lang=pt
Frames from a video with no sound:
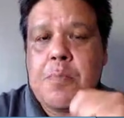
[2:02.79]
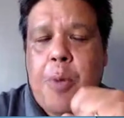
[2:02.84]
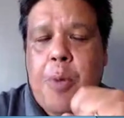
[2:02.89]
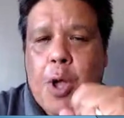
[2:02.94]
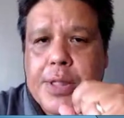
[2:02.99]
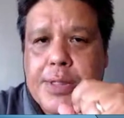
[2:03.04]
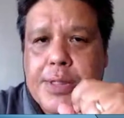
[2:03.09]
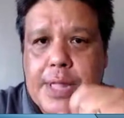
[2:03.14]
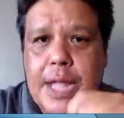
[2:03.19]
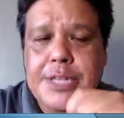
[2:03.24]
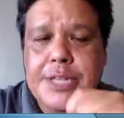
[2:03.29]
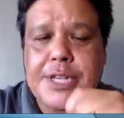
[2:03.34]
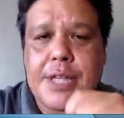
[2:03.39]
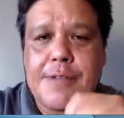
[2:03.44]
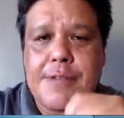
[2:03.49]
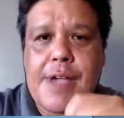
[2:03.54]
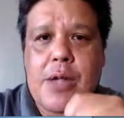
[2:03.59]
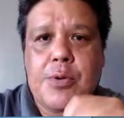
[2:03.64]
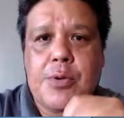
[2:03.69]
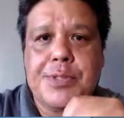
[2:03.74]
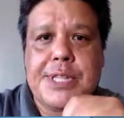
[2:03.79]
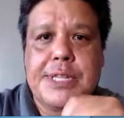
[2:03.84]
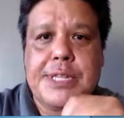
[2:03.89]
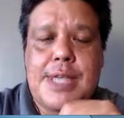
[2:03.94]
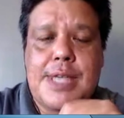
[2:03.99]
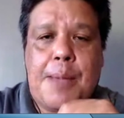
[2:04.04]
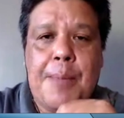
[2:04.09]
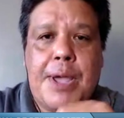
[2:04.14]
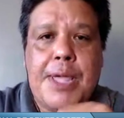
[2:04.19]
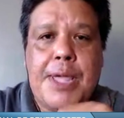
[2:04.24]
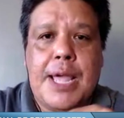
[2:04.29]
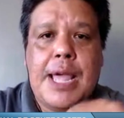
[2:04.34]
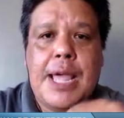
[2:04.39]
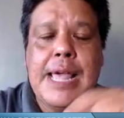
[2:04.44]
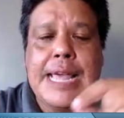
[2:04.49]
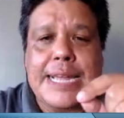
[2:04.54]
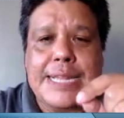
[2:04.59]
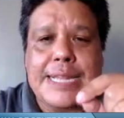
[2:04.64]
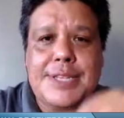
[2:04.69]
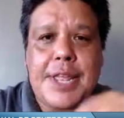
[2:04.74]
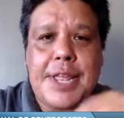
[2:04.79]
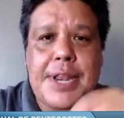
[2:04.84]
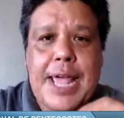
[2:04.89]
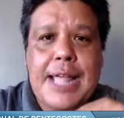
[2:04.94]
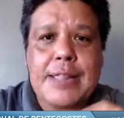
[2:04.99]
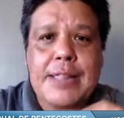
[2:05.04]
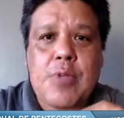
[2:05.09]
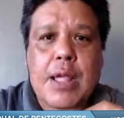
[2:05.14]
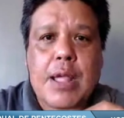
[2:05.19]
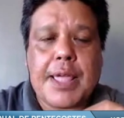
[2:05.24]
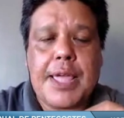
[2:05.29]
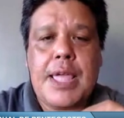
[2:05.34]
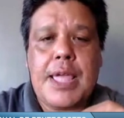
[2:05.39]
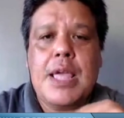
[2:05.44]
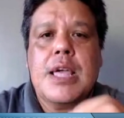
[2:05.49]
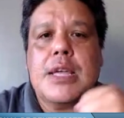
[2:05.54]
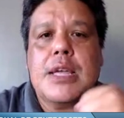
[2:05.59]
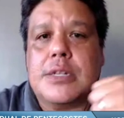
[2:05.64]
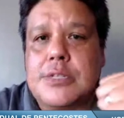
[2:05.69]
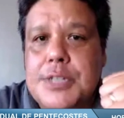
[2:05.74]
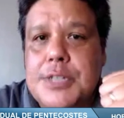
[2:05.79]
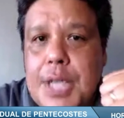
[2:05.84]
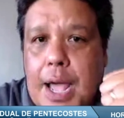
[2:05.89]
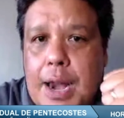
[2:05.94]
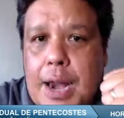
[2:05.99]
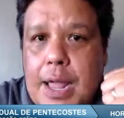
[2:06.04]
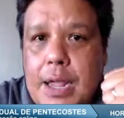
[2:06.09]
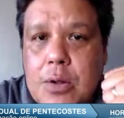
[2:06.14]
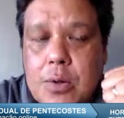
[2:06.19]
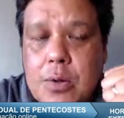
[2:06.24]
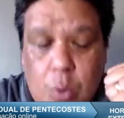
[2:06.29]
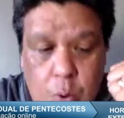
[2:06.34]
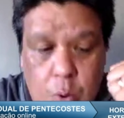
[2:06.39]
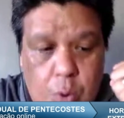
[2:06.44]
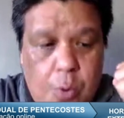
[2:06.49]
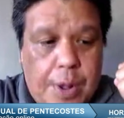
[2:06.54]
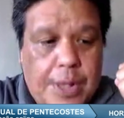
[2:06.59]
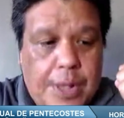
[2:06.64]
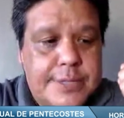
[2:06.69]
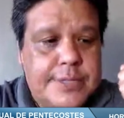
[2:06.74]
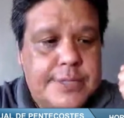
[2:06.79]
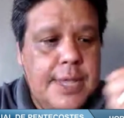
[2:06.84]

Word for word: importante que vai acontecer amanhã, direto aqui em Alagoas.